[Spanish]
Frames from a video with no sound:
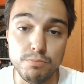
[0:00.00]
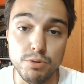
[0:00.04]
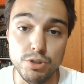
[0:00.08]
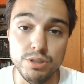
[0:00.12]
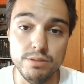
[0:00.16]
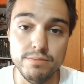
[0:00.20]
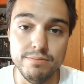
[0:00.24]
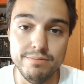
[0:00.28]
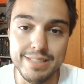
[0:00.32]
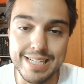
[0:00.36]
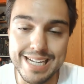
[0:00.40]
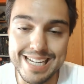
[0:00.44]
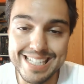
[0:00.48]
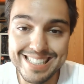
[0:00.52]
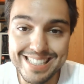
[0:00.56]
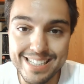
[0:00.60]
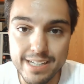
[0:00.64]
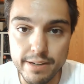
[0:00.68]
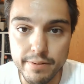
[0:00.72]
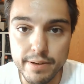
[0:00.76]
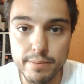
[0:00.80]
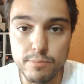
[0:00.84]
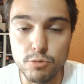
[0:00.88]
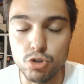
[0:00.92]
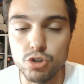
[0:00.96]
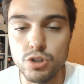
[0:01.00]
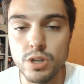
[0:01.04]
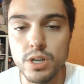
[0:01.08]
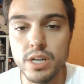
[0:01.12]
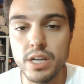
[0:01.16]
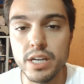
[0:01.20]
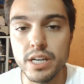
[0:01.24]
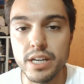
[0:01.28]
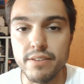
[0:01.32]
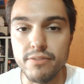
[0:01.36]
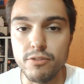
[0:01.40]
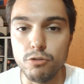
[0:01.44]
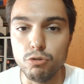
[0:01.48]
pues ya sabemos
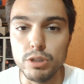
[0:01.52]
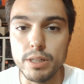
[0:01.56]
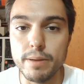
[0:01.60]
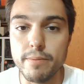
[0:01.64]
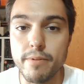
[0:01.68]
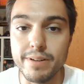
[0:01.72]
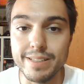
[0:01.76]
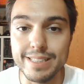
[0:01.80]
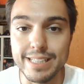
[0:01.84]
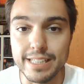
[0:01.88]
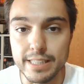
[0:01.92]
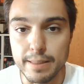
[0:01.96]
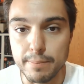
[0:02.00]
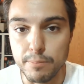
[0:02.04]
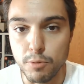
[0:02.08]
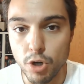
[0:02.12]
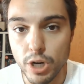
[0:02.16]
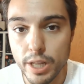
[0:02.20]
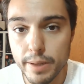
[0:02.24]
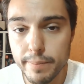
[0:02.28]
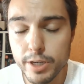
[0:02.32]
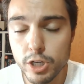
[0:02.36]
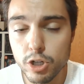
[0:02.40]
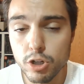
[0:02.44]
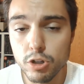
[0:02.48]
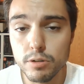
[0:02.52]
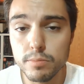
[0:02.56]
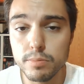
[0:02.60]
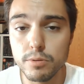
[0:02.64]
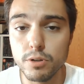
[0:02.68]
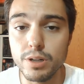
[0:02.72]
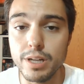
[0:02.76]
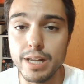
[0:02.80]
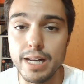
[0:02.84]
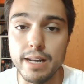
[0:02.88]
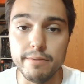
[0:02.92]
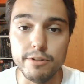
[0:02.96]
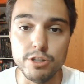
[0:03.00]
que fue un tema bastante polémico
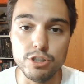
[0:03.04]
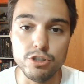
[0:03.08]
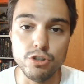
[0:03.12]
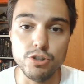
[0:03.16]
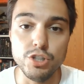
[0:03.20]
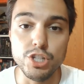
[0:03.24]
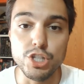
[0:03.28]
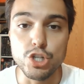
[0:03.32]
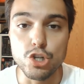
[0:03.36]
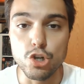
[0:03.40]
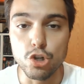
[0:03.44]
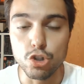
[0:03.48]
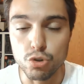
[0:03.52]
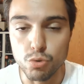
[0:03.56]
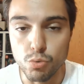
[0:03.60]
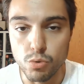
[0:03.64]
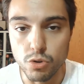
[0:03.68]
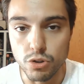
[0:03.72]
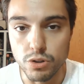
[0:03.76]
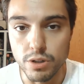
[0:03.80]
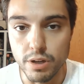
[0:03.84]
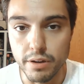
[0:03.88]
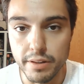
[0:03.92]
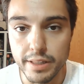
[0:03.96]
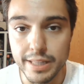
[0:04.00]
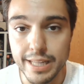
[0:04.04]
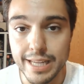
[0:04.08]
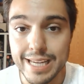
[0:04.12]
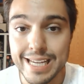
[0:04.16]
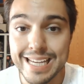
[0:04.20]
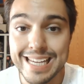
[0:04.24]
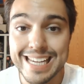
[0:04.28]
porque la versión de Joss Whedon del cine